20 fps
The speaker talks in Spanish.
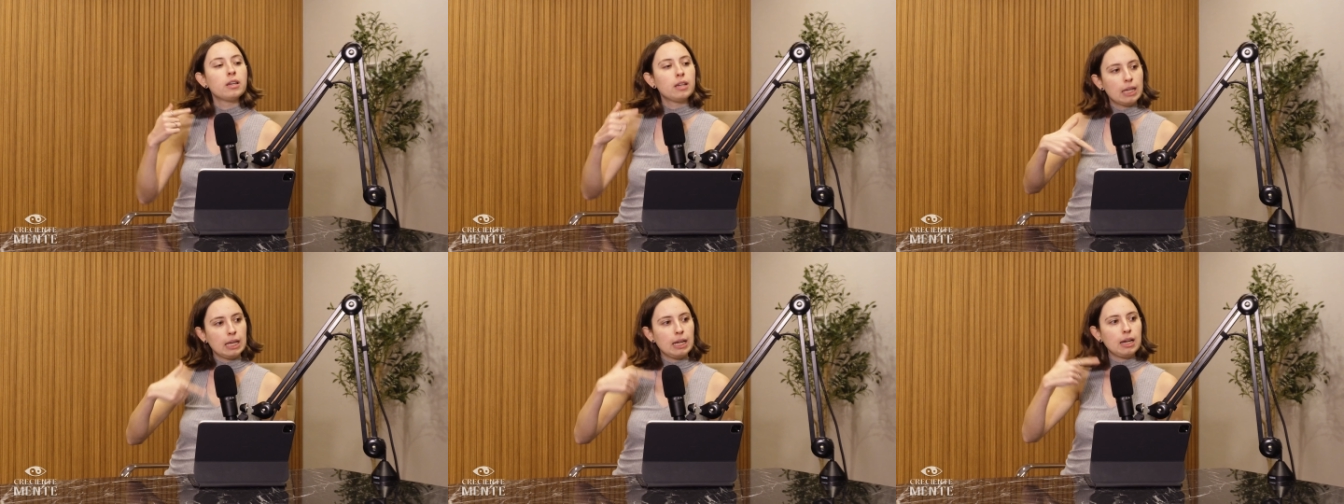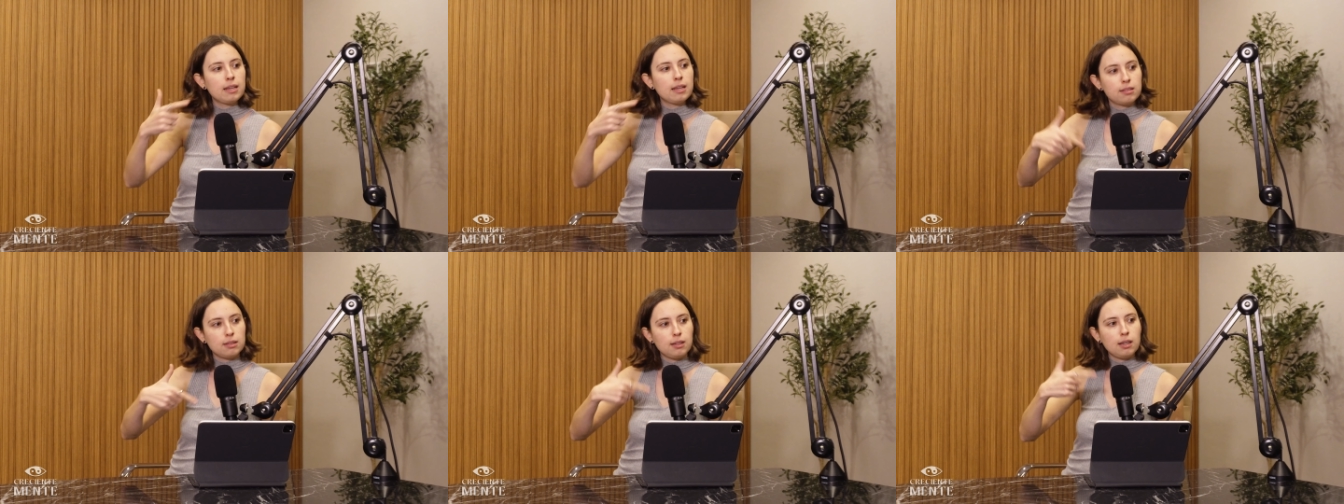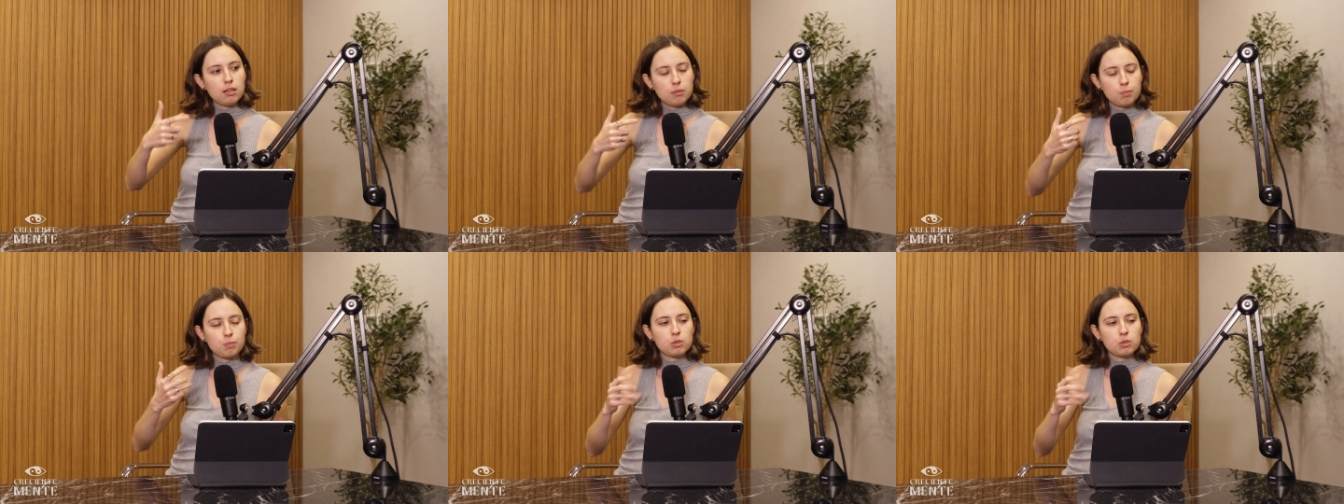y le
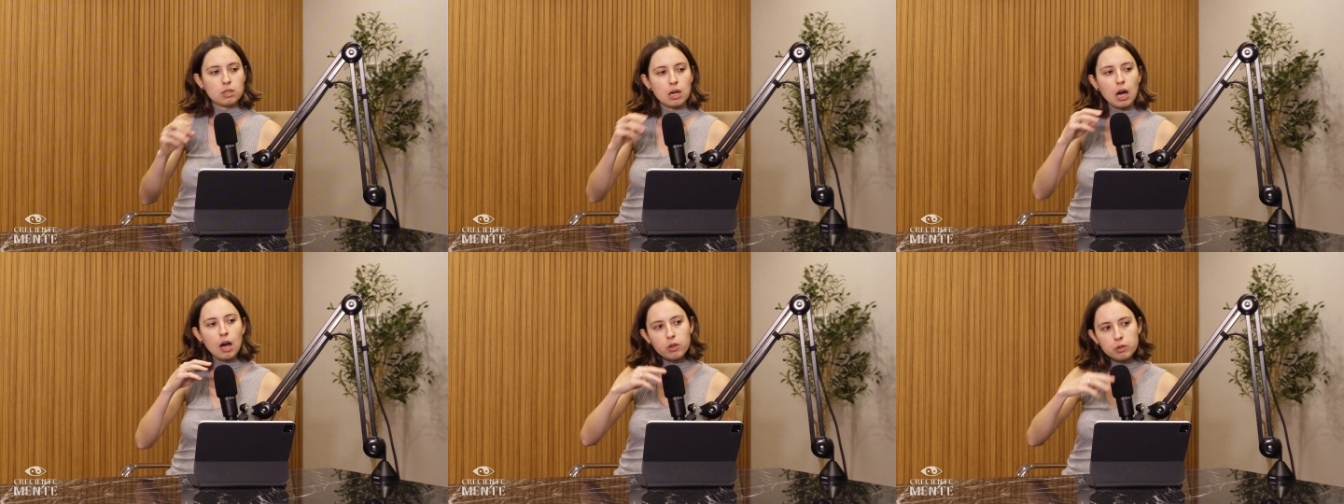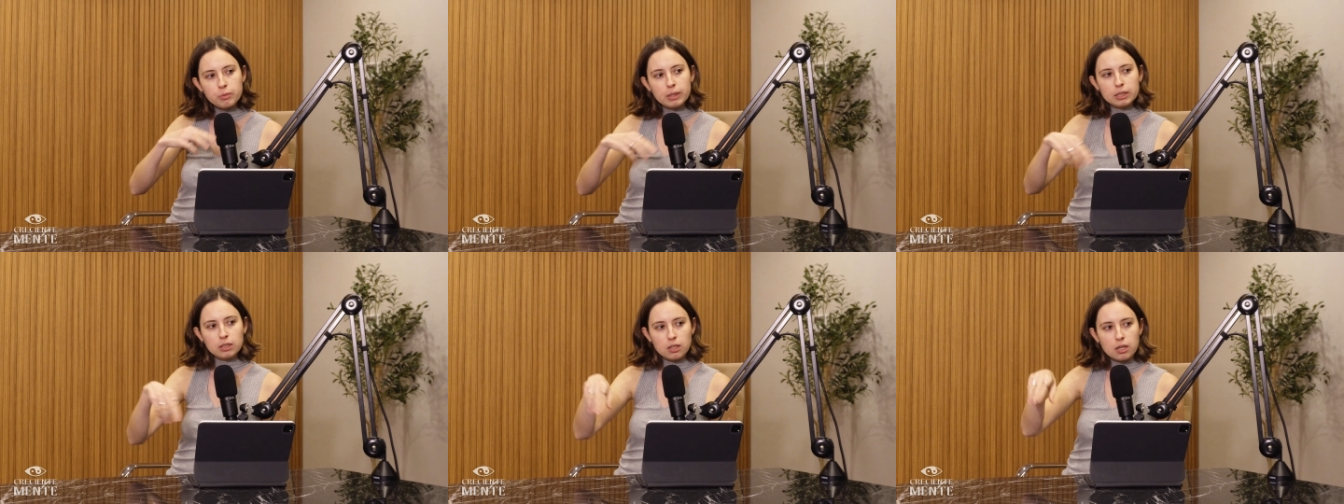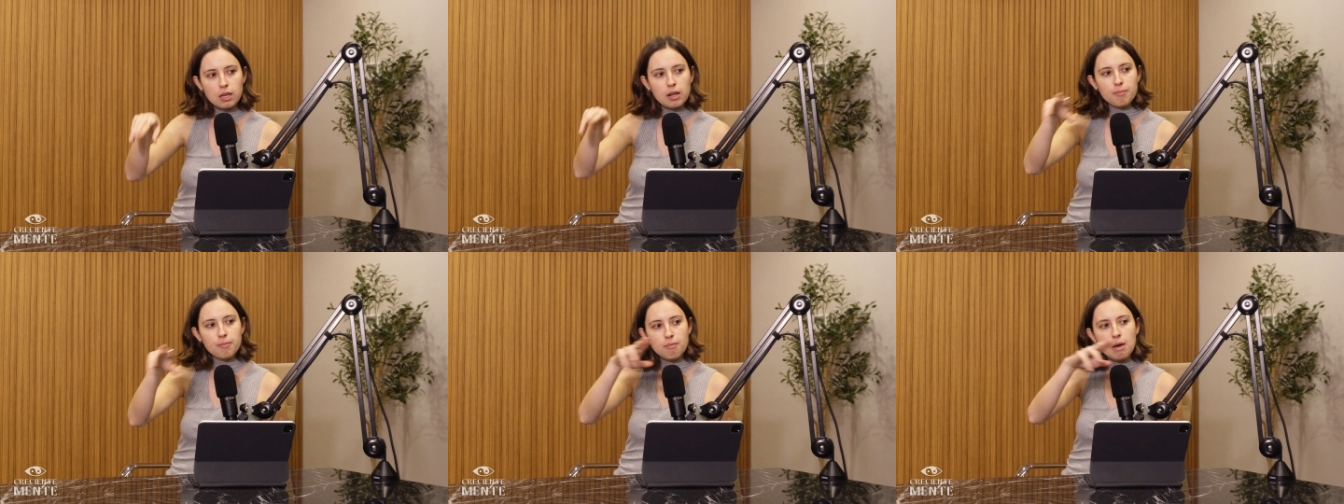sigues, pues cada vez va a
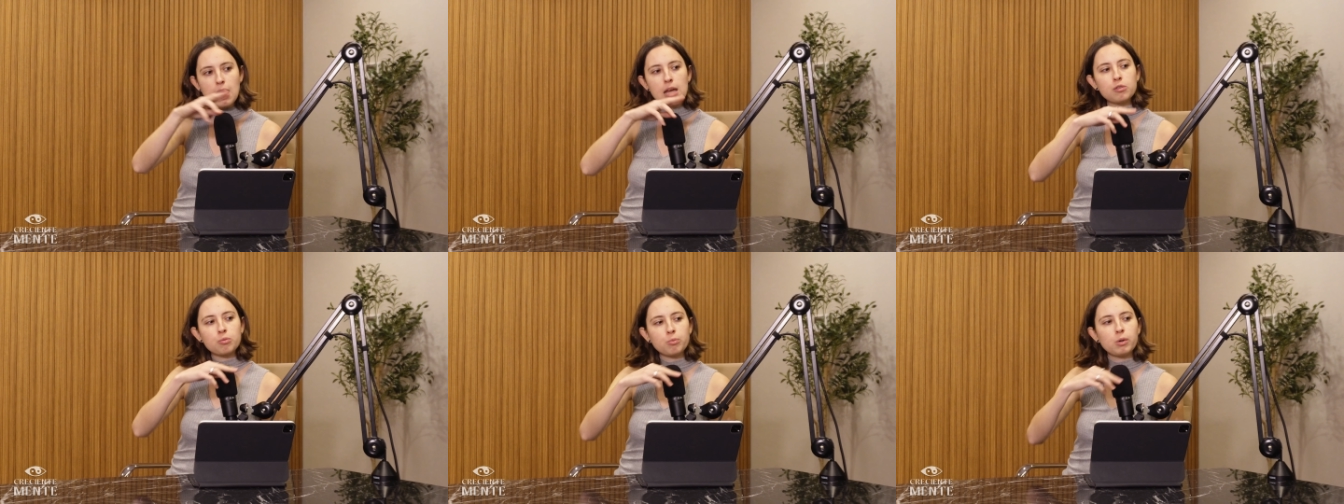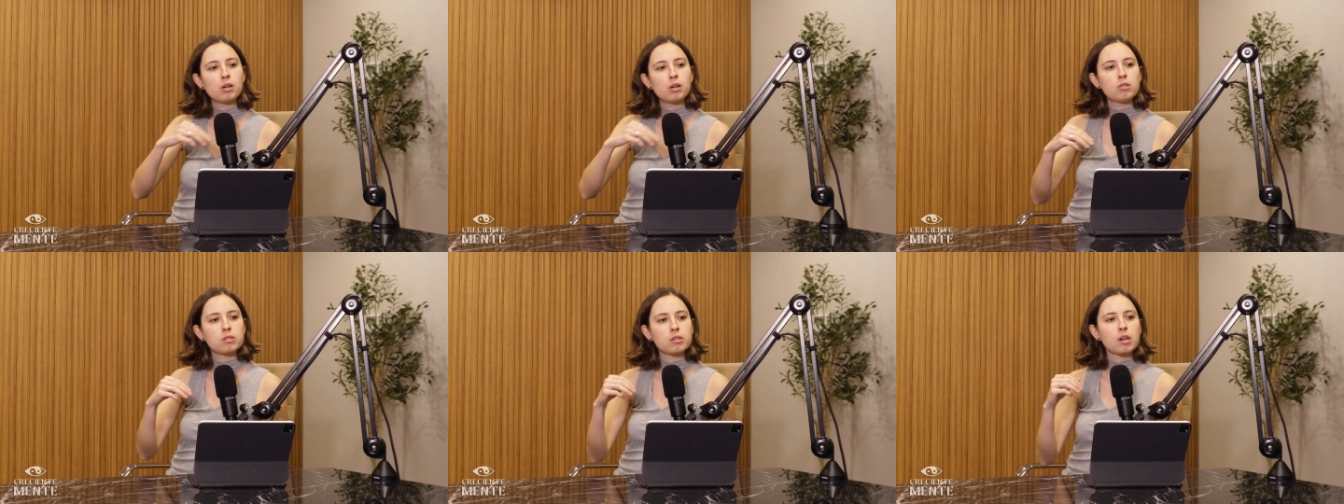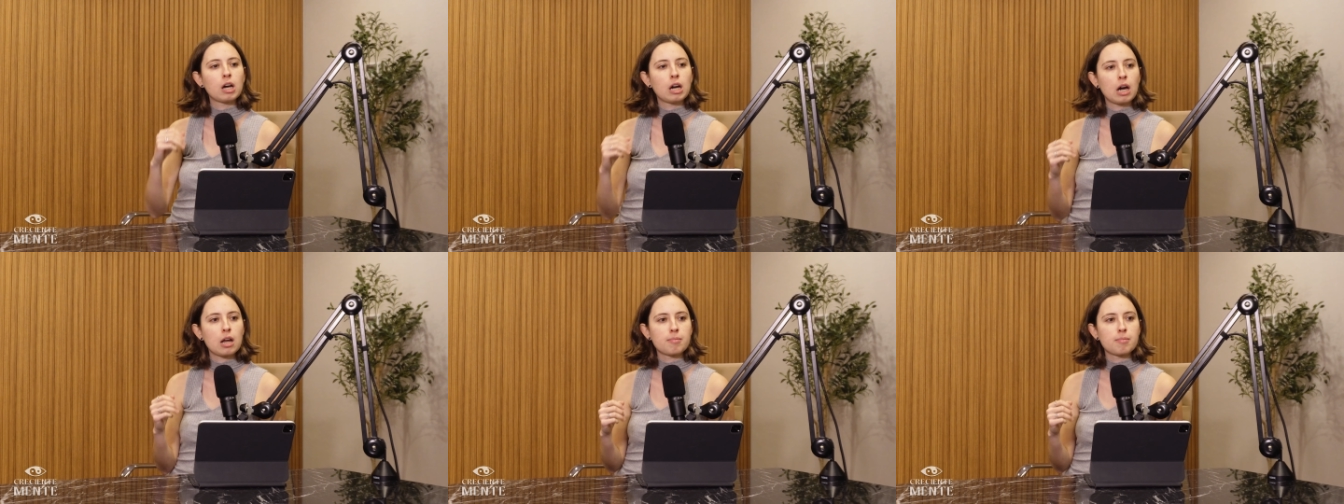tener más vuelo
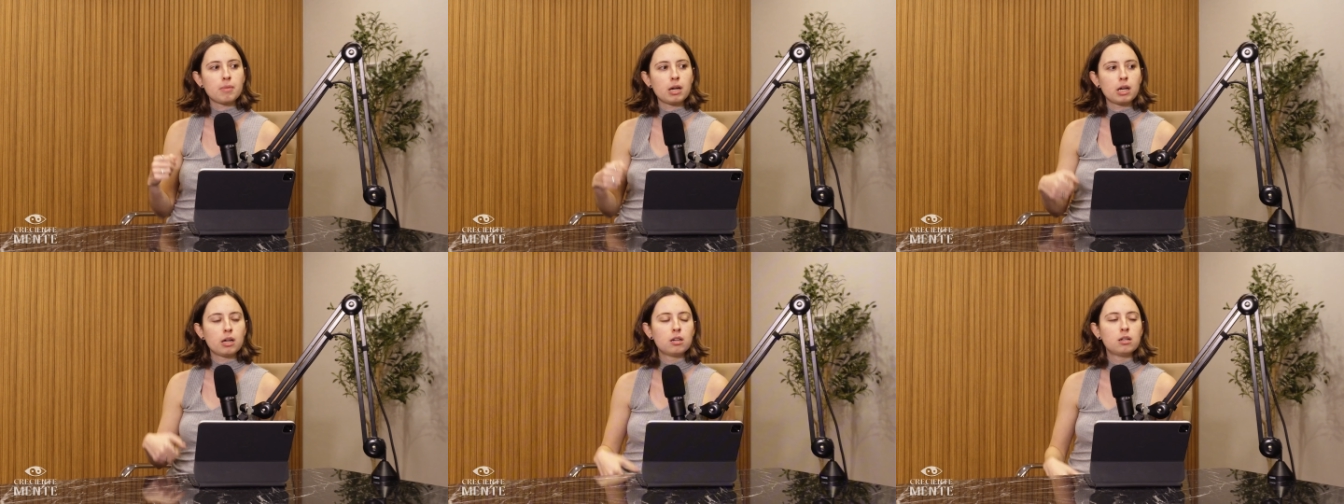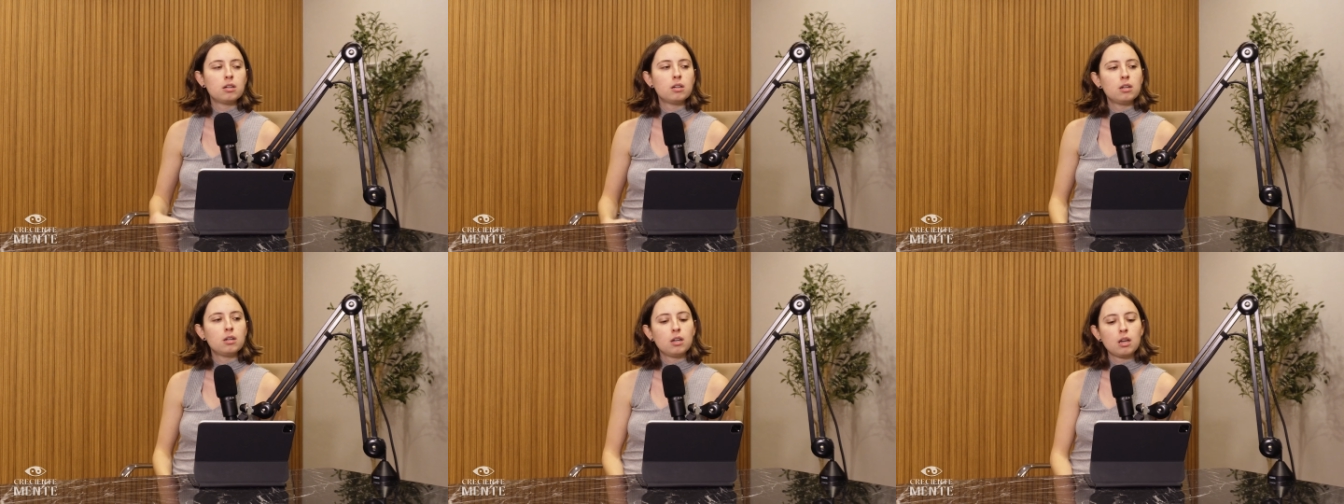ese karma.